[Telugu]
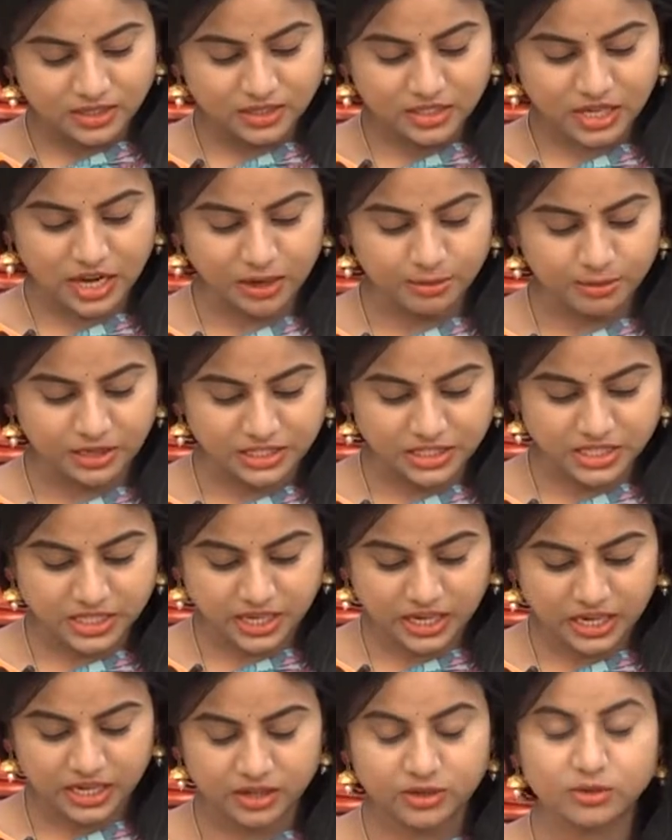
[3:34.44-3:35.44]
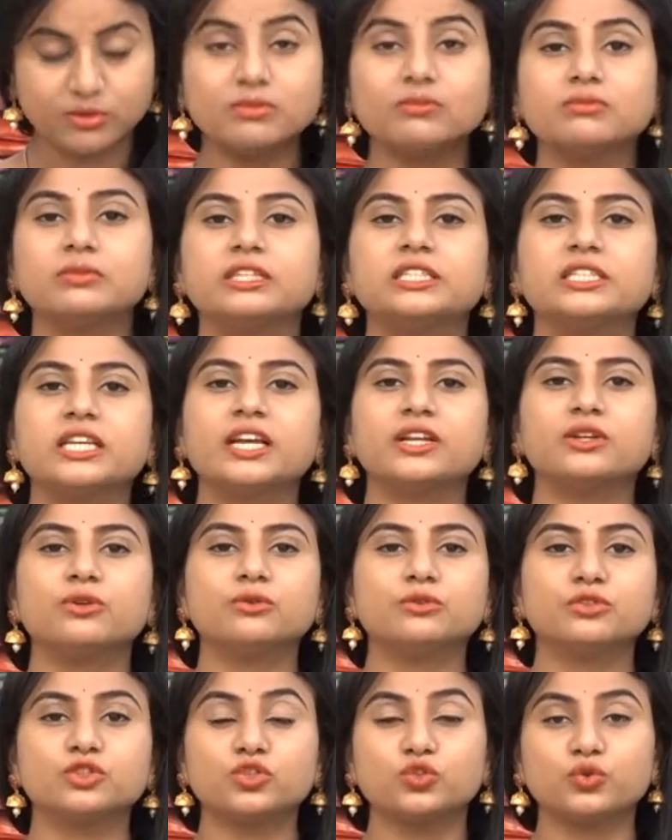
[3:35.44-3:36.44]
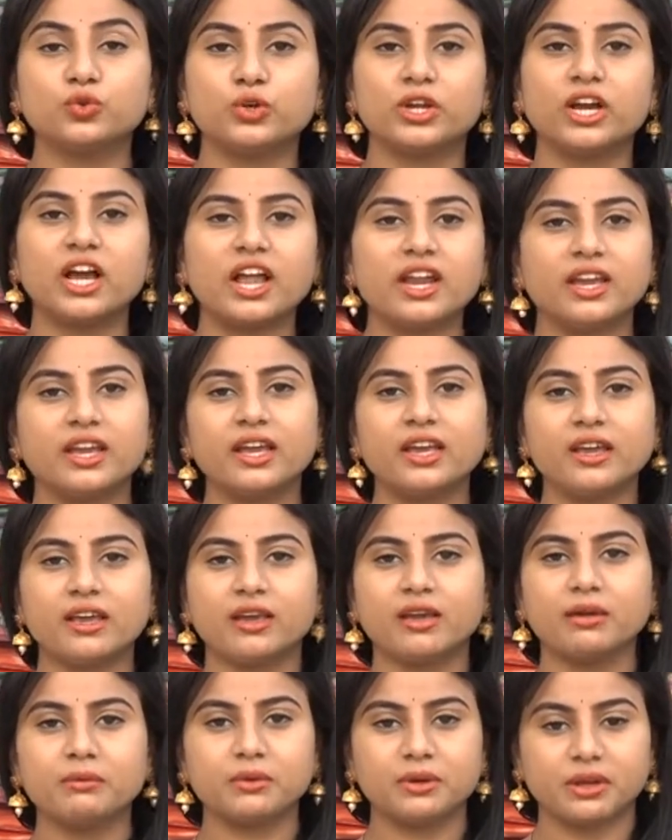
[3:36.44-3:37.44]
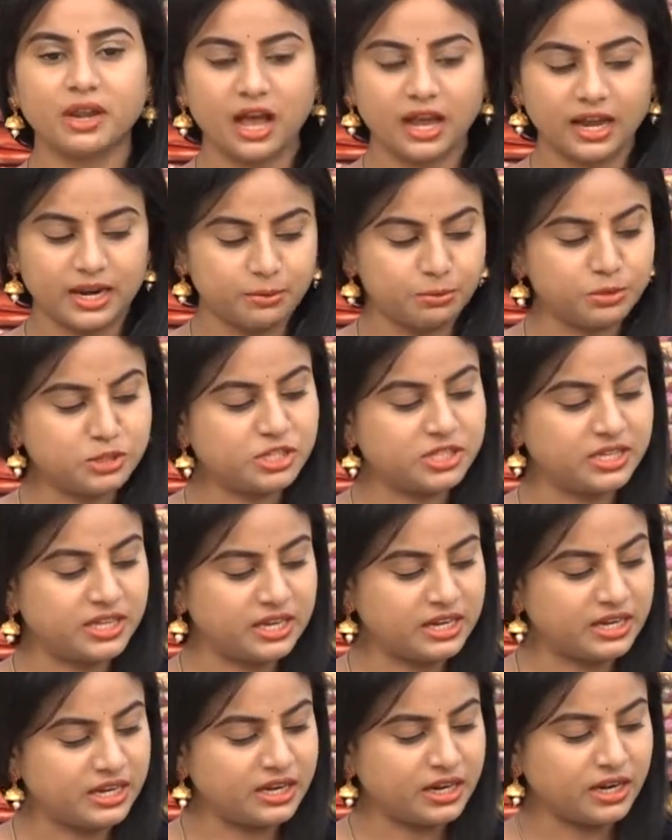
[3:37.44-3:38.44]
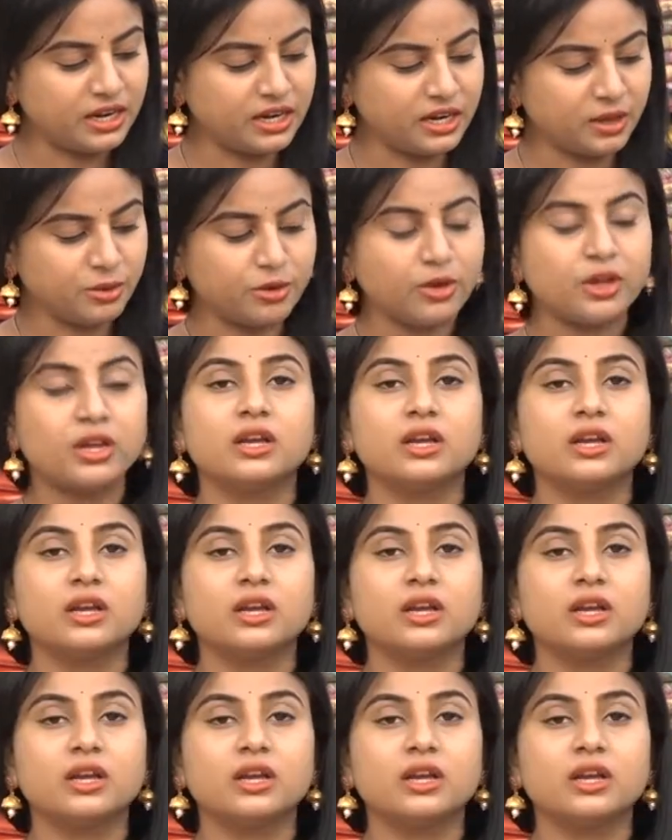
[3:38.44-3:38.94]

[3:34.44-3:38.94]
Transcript: చాలా మంచి కలరు డిజైను చూడగానే నాకు అనిపించింది ఏంటంటే అంటే